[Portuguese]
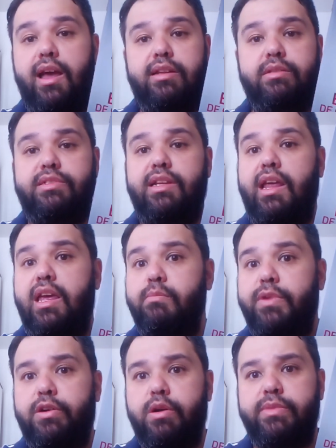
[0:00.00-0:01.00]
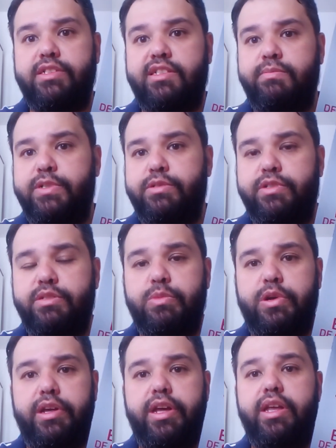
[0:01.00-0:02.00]
Ela não se lembra como essas
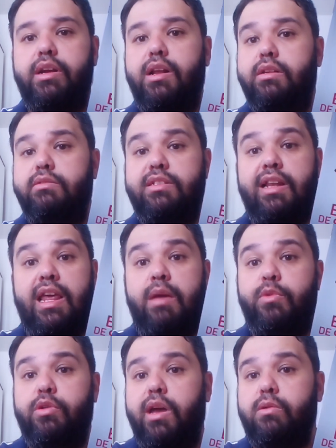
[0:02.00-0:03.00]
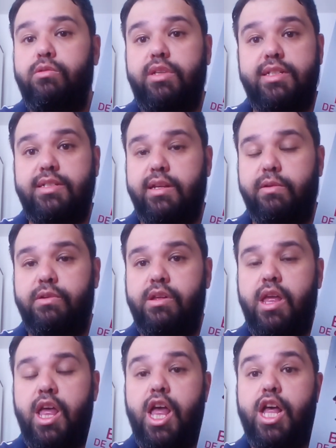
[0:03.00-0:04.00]
pessoas morreram, ela não se lembra o que aconteceu.
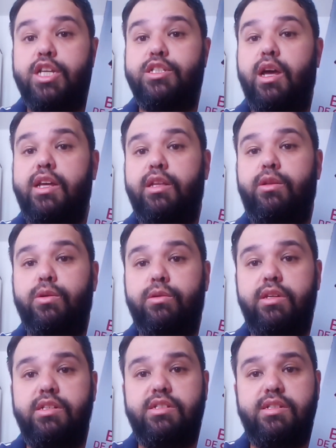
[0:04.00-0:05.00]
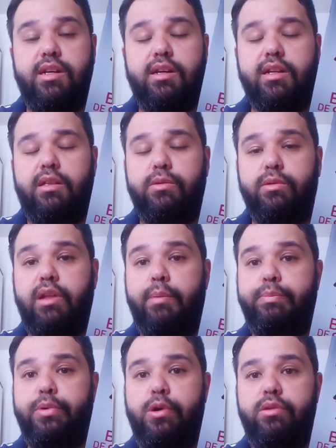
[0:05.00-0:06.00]
Só que tudo indica,
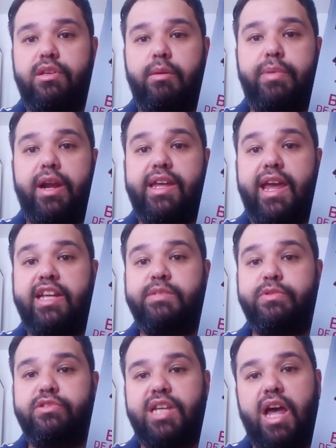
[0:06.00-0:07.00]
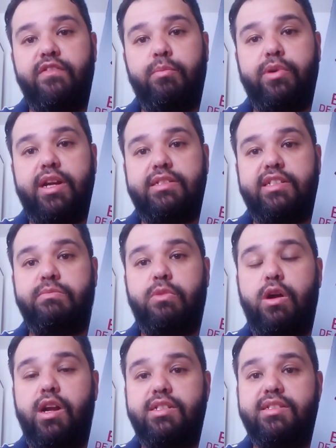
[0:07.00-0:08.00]
tudo aponta para que a responsável por essas
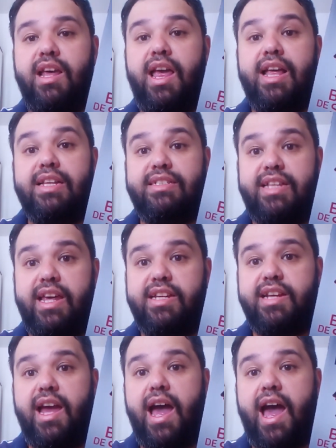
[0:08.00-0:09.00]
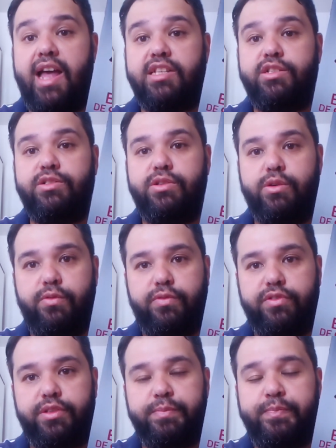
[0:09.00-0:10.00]
mortes seja a
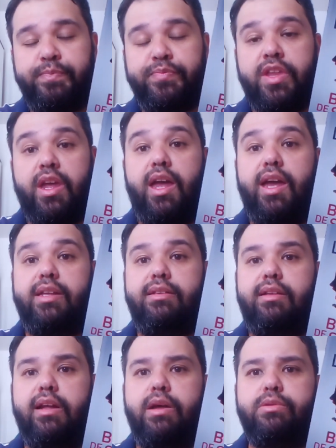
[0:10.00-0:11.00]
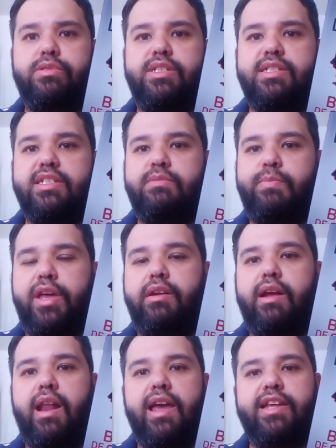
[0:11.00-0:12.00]
Sophie. Então, no
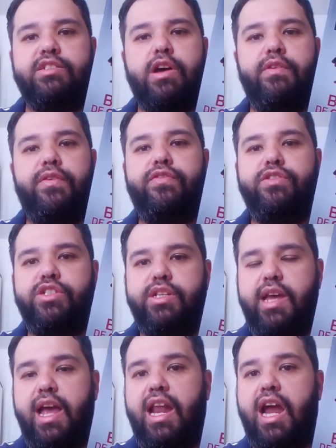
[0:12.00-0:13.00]
desespero, ela resolve fugir.